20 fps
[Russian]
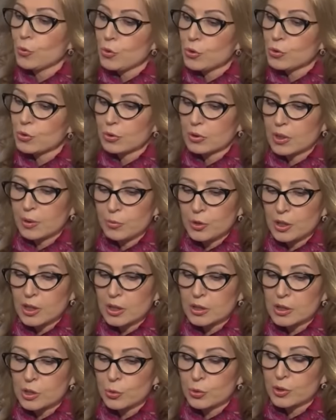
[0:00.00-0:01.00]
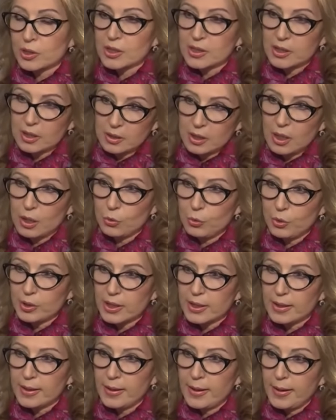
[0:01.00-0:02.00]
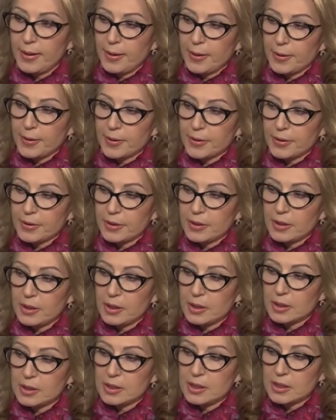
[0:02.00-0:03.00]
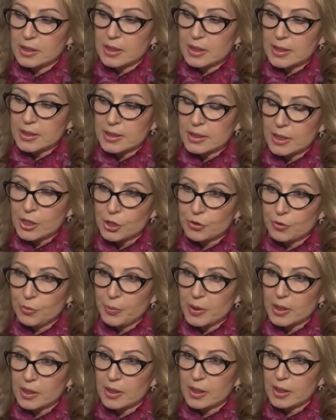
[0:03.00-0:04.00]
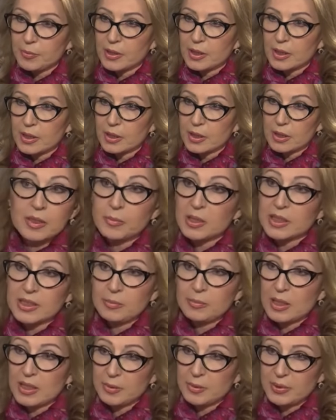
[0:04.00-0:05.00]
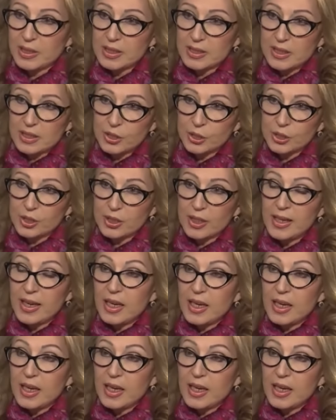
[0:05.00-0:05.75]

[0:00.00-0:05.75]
эпоху коммуникационных технологий э, и деятельность нашего парламента, она максимально прозрачна.